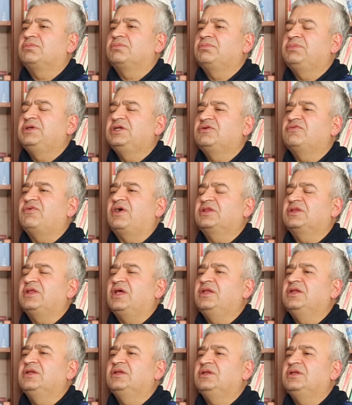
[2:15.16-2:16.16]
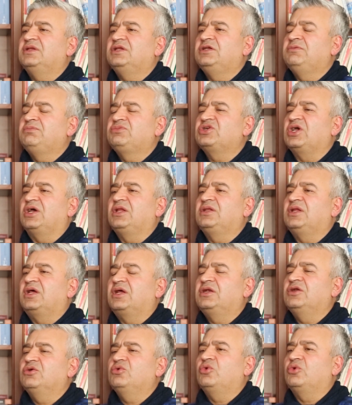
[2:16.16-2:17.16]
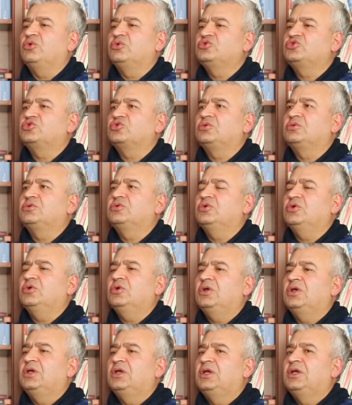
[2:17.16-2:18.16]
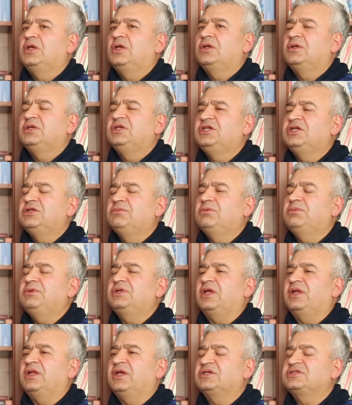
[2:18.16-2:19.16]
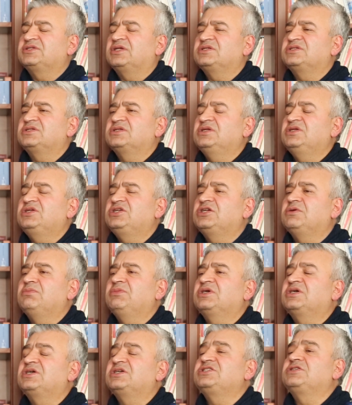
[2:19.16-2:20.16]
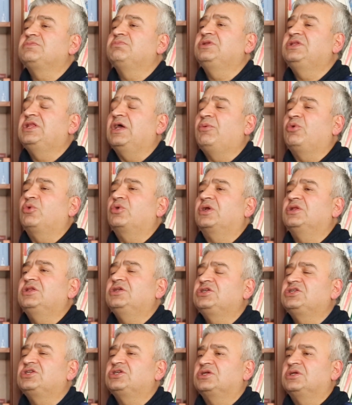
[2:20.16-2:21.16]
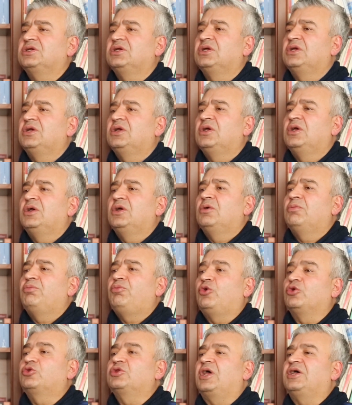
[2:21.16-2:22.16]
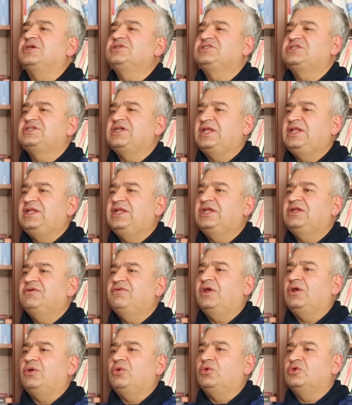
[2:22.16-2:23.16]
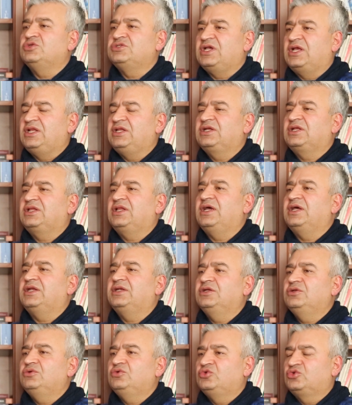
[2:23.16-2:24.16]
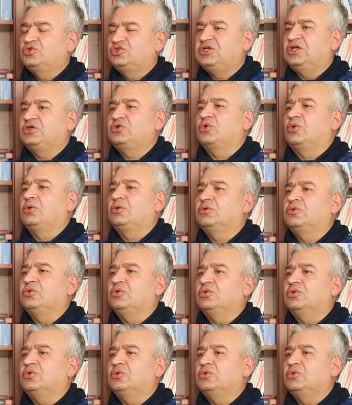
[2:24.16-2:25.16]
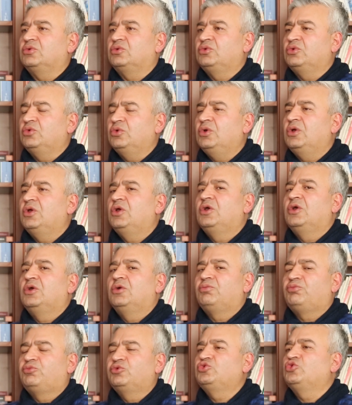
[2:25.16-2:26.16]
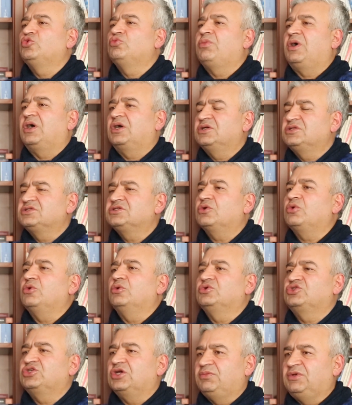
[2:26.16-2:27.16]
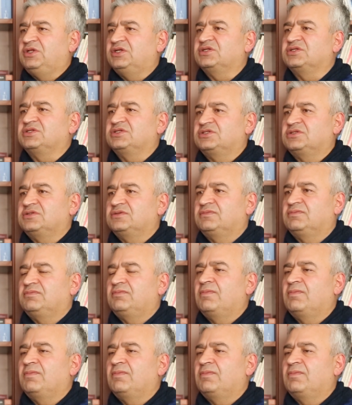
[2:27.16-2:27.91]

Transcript: bir vatanın imkanlarının konuşulduğu 21 Anayasası'nın kimi kısmı demokratik potansiyelleri ve özelliklerinin yüksek olduğunu bugün bakınca konuşabiliriz